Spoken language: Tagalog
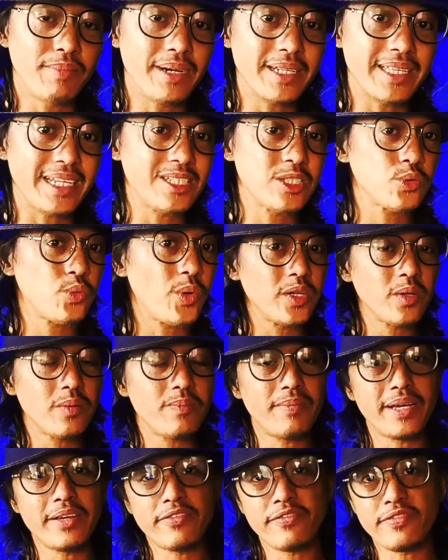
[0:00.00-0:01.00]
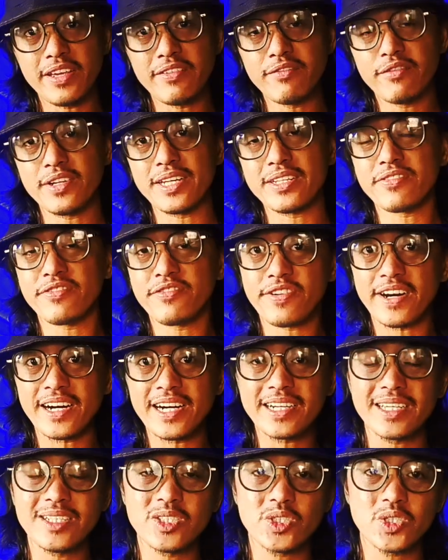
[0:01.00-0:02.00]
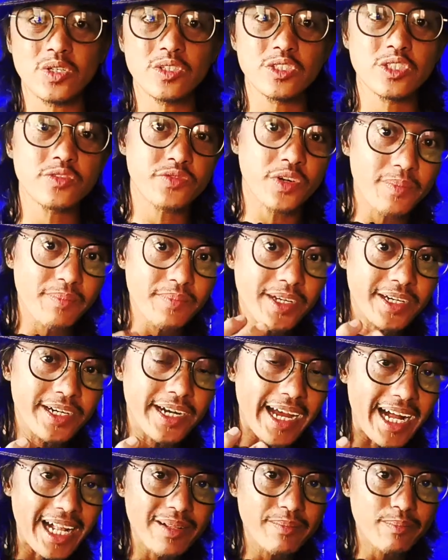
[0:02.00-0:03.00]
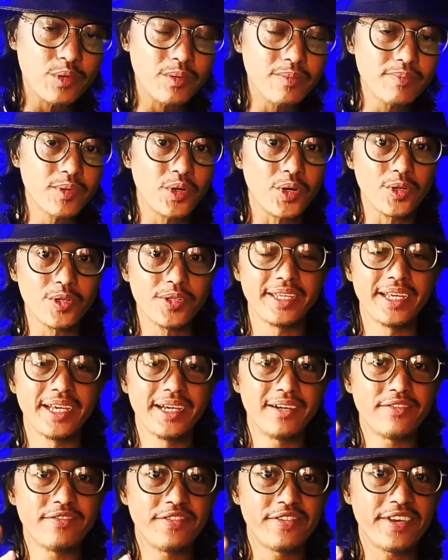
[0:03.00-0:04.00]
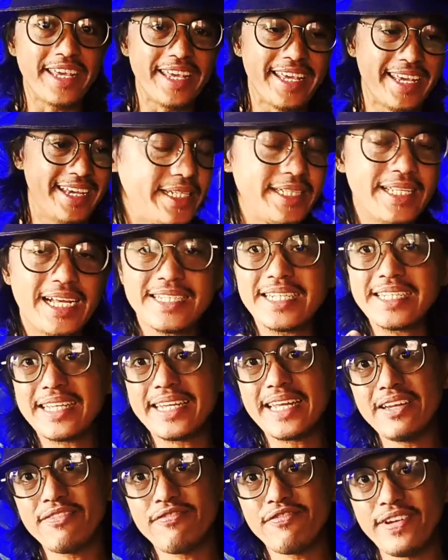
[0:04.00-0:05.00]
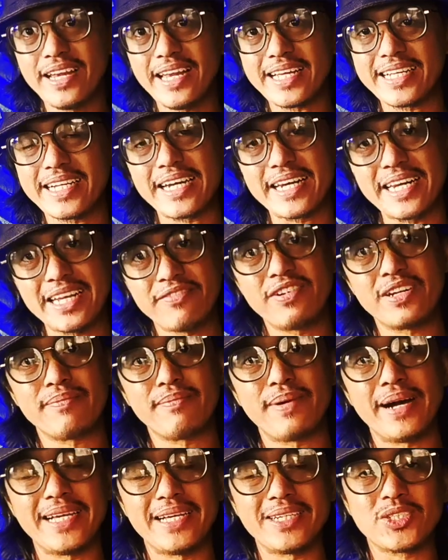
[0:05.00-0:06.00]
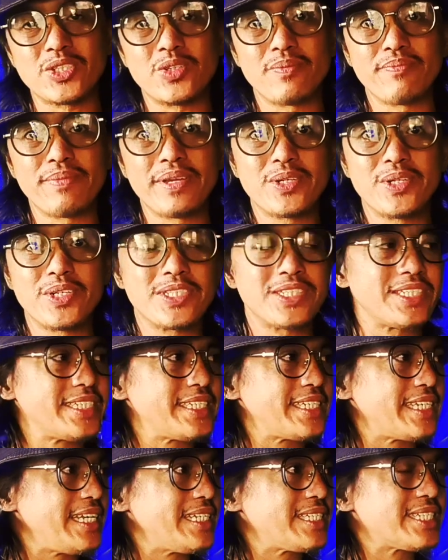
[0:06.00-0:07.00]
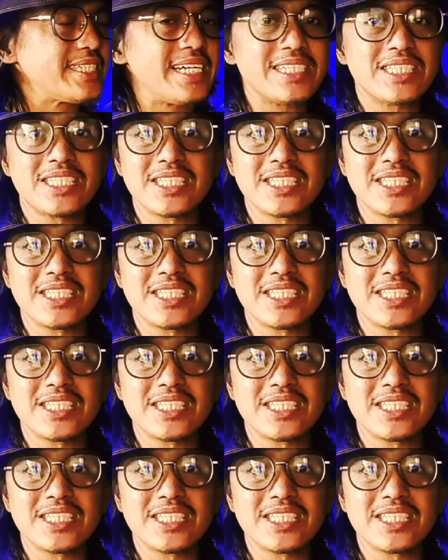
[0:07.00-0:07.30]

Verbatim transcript: but it's one of my favorite funky songs from their album called Free. It doesn't really feel like a River Maya song because it's not